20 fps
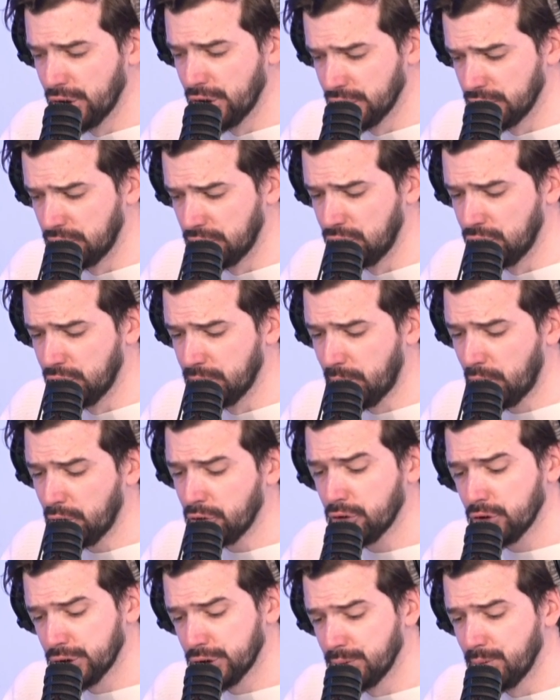Je vous le
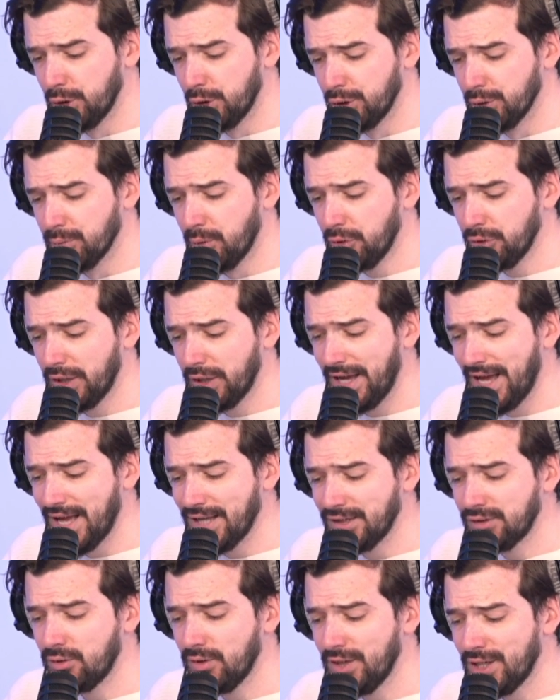demande, je me le demande,
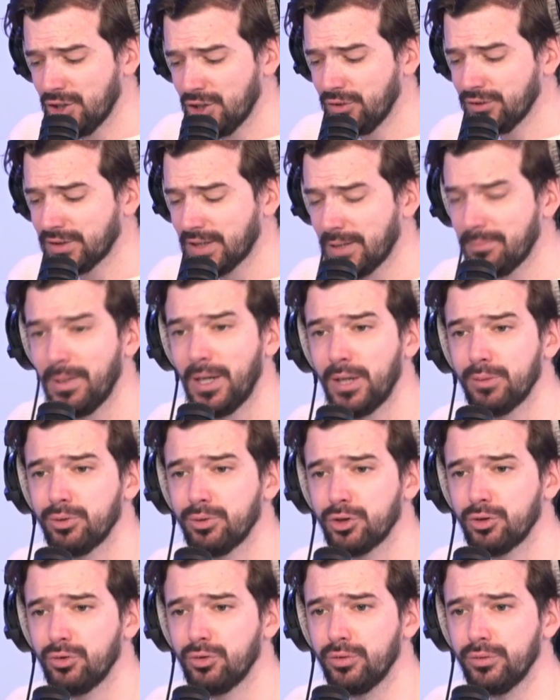est-ce que les gens ne seraient pas un
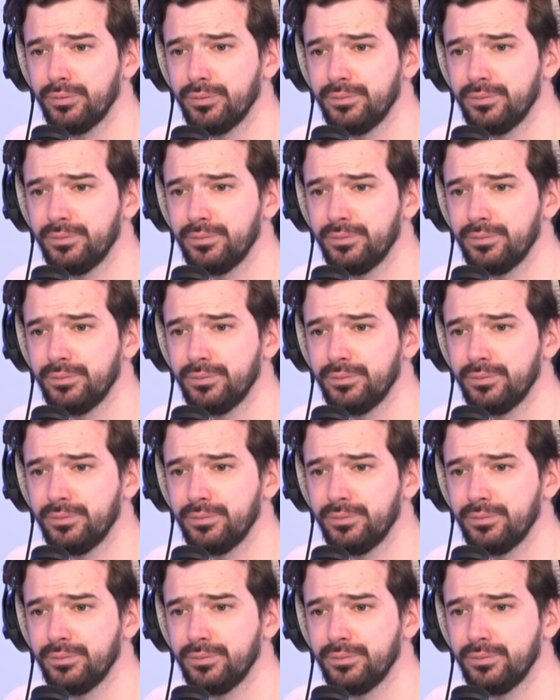peu cons